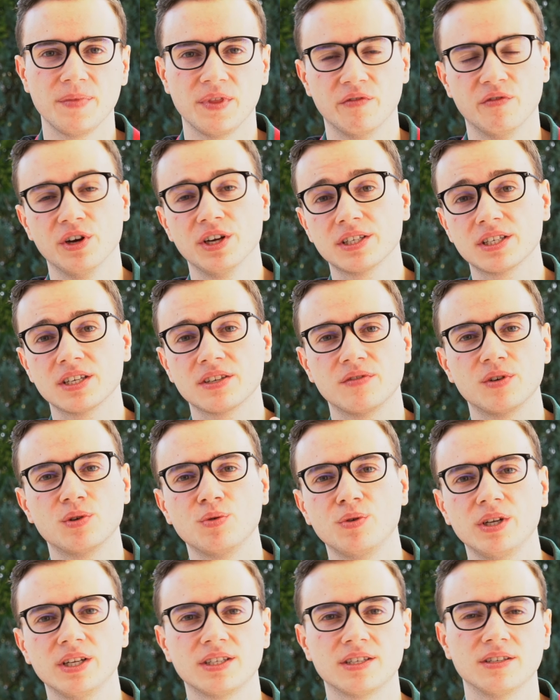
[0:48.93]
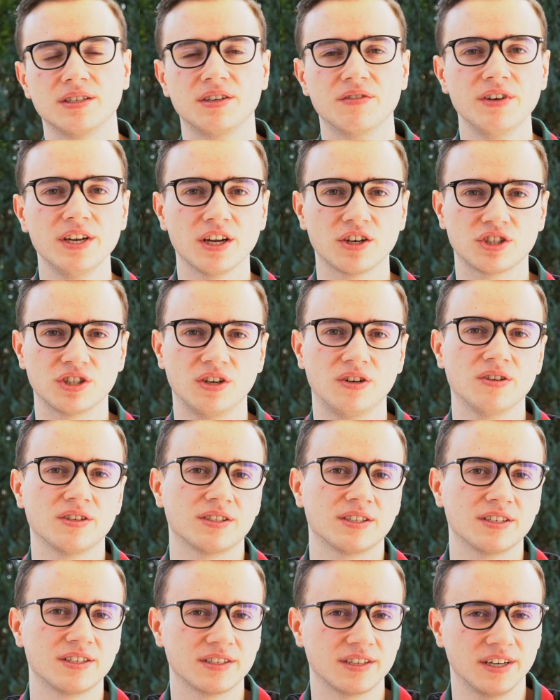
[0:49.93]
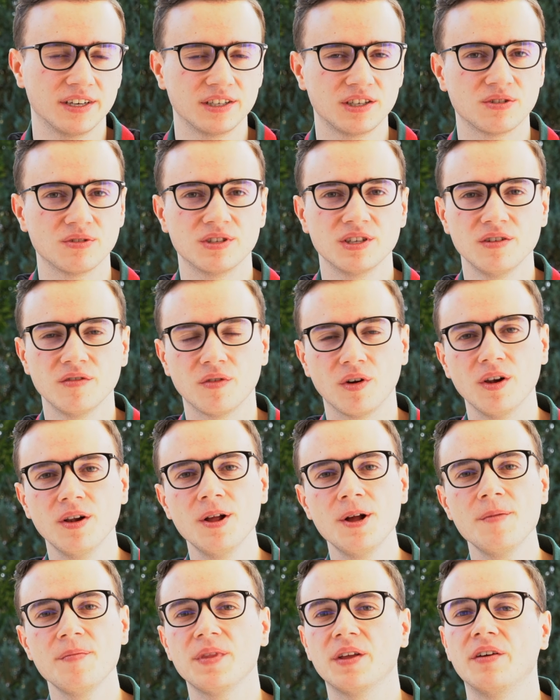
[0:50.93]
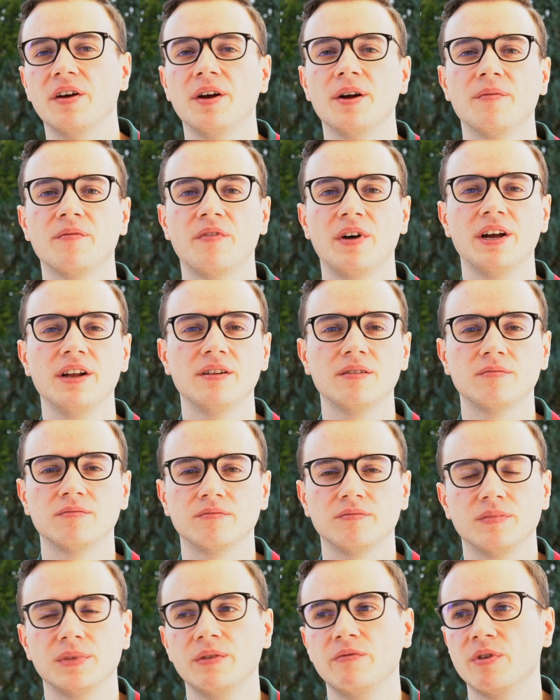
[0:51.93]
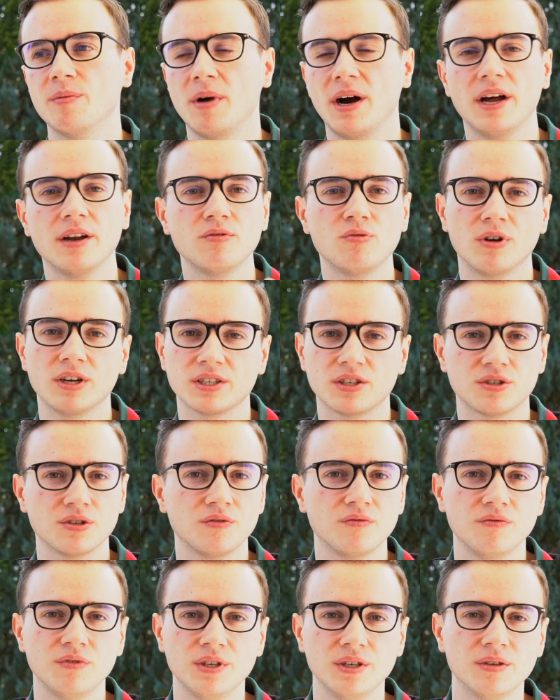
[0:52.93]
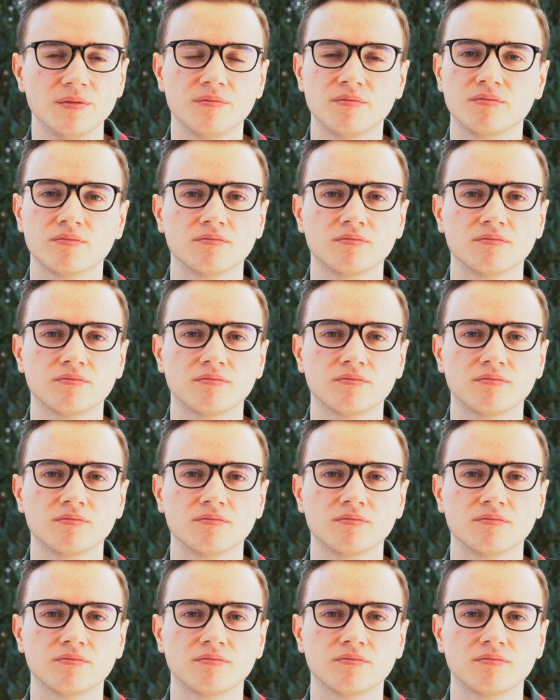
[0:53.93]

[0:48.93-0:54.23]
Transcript: Versus, wenn du dir jetzt einen Gewinn anschaust, das ist halt nicht so sinnvoll, ähm, weil, nehmen wir mal an, du hast irgendwie,